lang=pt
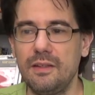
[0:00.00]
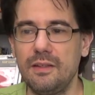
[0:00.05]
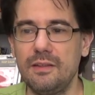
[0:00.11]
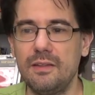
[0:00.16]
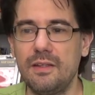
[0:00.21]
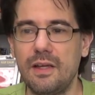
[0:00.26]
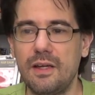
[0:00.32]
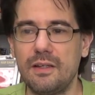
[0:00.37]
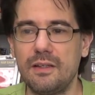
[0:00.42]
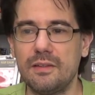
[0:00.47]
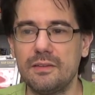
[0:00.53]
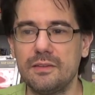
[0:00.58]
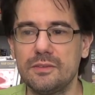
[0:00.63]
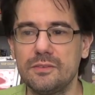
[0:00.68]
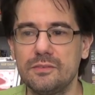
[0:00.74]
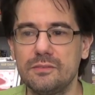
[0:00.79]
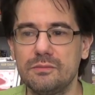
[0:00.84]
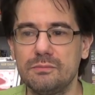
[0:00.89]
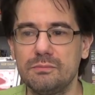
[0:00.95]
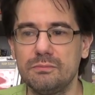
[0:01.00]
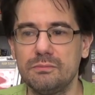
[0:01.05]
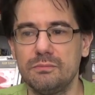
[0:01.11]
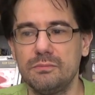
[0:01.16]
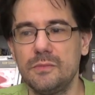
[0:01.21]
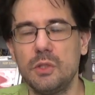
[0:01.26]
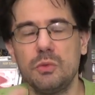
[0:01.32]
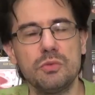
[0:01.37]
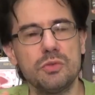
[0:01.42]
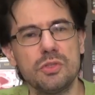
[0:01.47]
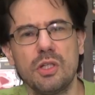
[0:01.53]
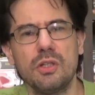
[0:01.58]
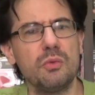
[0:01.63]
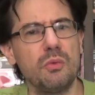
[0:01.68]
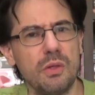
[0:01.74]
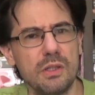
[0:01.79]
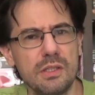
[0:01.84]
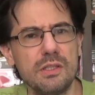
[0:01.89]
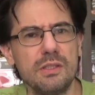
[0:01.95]
na não só no
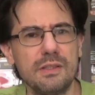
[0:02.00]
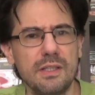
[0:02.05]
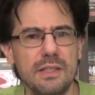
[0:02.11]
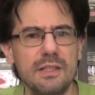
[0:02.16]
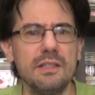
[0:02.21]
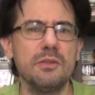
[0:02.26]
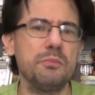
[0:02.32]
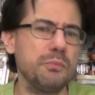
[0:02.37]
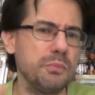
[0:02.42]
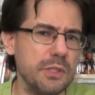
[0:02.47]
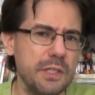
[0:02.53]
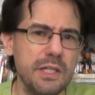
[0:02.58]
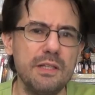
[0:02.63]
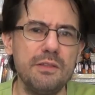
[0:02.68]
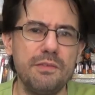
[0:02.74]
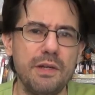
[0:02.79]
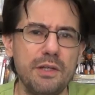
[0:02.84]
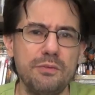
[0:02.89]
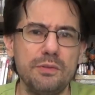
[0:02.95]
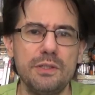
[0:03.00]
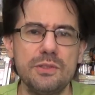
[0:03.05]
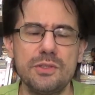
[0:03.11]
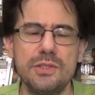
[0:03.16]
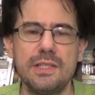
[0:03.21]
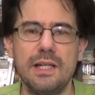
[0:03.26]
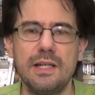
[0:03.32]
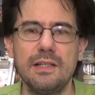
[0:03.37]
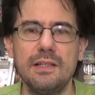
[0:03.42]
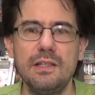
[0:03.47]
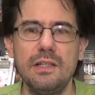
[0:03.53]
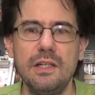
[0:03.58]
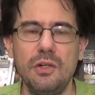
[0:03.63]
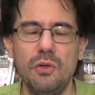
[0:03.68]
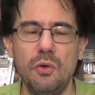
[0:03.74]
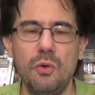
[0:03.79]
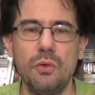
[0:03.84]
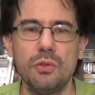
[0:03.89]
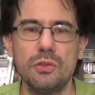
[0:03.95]
quadrinho italiano, porque ele vai influenciar
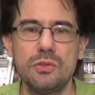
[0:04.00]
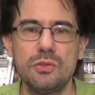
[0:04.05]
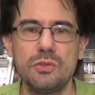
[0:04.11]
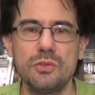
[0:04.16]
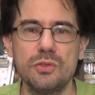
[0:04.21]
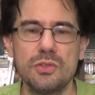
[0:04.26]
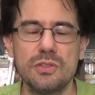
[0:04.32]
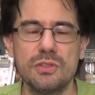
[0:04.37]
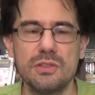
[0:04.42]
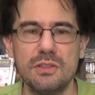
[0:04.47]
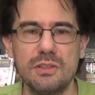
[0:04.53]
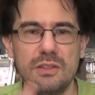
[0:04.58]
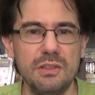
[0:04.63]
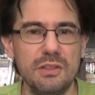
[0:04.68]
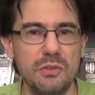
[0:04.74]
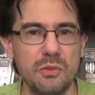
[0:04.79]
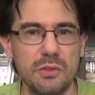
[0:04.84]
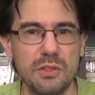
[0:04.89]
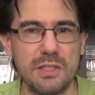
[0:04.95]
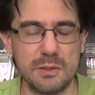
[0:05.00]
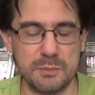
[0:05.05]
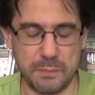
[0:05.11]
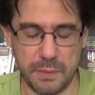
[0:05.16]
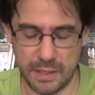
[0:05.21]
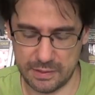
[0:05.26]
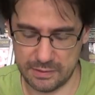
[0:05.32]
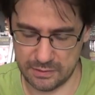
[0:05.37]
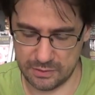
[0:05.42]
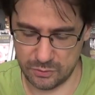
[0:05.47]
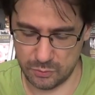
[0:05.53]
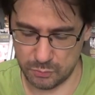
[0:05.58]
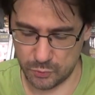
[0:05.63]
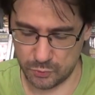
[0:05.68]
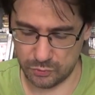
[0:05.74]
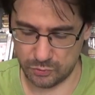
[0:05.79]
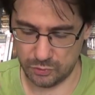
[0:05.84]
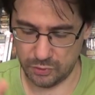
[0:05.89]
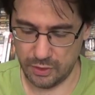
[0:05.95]
outros em outras partes do
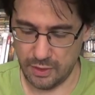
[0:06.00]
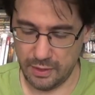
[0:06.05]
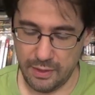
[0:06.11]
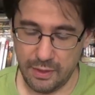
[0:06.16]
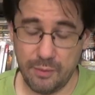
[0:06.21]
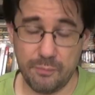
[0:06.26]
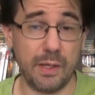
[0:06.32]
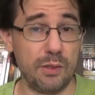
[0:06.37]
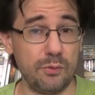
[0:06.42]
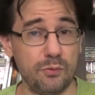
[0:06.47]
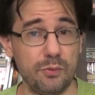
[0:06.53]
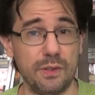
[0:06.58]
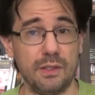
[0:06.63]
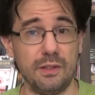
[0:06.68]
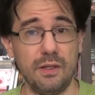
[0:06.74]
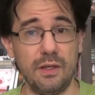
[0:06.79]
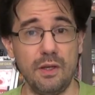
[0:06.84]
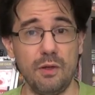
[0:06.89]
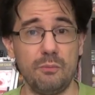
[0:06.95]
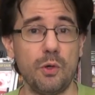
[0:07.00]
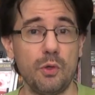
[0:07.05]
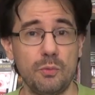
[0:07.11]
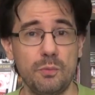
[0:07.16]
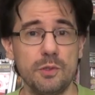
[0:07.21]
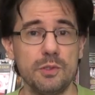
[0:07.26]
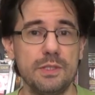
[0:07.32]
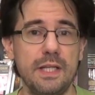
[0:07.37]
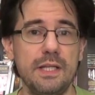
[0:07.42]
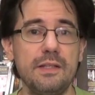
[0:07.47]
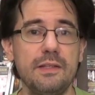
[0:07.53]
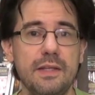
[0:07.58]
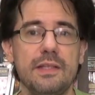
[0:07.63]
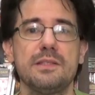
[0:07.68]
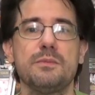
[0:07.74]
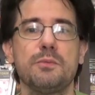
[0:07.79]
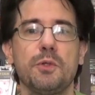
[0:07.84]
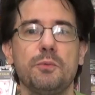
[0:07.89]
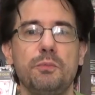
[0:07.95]
mundo. Mas enfim, Mauro Boselli tem
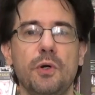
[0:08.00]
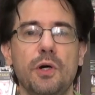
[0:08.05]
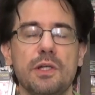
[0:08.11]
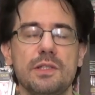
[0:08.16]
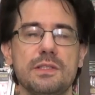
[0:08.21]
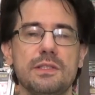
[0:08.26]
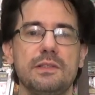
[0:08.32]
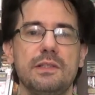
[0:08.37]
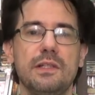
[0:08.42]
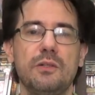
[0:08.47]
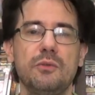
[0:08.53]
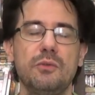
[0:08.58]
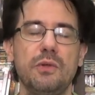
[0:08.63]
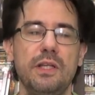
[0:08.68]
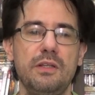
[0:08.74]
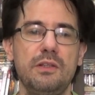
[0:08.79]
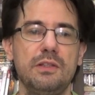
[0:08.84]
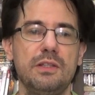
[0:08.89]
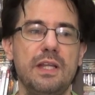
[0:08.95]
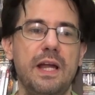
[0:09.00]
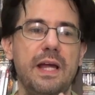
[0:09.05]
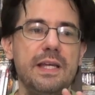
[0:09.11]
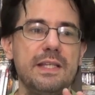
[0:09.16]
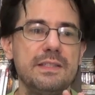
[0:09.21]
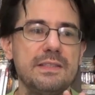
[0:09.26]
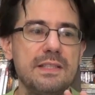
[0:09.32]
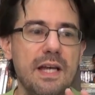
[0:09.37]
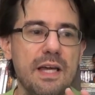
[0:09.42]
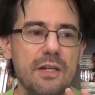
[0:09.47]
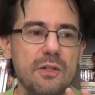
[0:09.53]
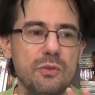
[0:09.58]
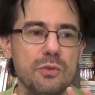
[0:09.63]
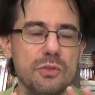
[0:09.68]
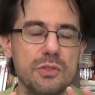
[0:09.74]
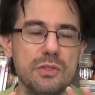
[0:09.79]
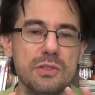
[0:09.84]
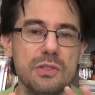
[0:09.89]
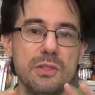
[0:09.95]
essa proposta, então ele traz
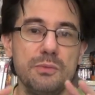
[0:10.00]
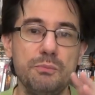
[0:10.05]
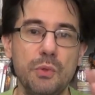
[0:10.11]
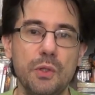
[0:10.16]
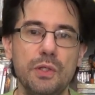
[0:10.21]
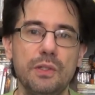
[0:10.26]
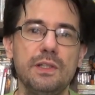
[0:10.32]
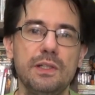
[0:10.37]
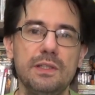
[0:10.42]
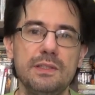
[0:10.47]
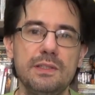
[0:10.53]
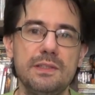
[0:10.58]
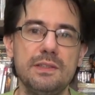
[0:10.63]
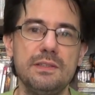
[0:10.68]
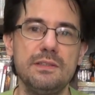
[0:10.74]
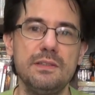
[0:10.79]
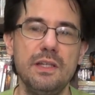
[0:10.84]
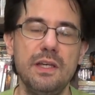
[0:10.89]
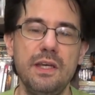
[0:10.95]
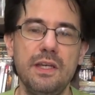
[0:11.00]
arcos importantes